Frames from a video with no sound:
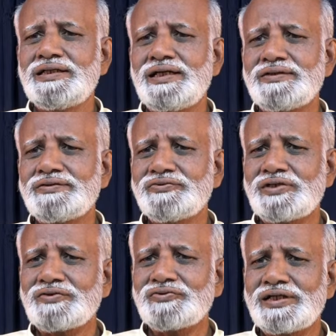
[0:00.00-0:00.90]
அல்லது
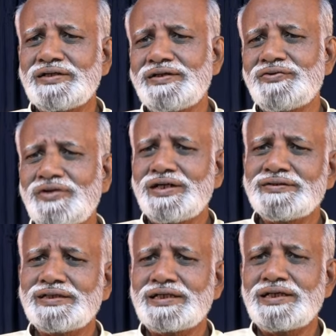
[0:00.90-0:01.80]
சாஸ்திர ரீதியாக சொல்லலாம்
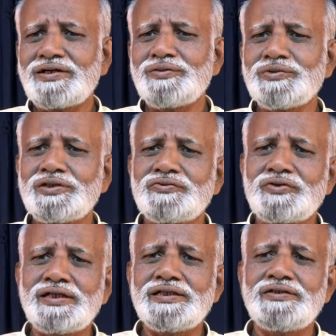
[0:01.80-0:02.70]
அந்த கரணம் நீட்டு
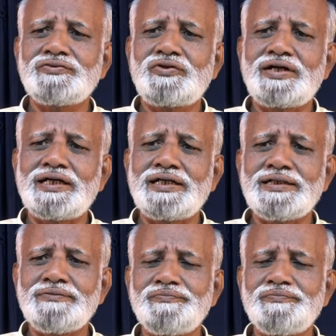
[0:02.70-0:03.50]
சொல்லி சொல்கிறாங்க